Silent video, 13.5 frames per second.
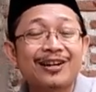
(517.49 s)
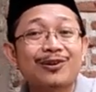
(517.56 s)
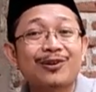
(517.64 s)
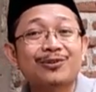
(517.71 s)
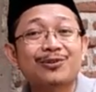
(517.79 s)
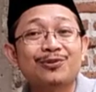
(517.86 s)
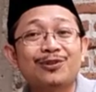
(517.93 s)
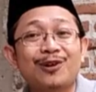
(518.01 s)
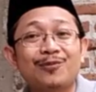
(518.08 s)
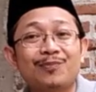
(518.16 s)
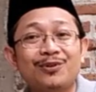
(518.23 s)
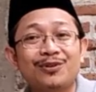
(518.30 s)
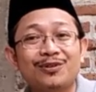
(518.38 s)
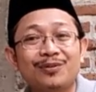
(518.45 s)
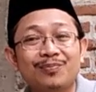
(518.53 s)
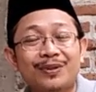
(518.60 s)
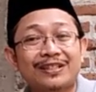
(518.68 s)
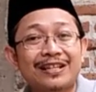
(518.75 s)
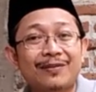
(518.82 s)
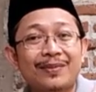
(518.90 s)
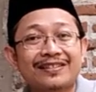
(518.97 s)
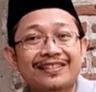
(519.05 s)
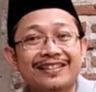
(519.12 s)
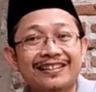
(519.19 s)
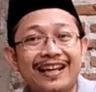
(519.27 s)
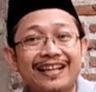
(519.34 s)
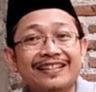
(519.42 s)
Rasulullah pun bersama
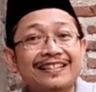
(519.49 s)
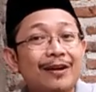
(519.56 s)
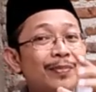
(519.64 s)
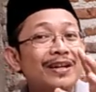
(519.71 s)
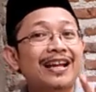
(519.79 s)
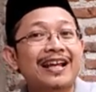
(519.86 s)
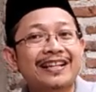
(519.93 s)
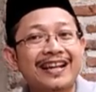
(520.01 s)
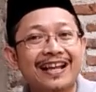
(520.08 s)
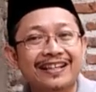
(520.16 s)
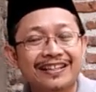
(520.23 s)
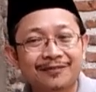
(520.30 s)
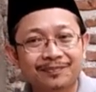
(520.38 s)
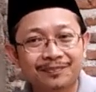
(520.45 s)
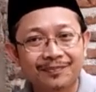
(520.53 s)
Siti Aisyah berlari-lari.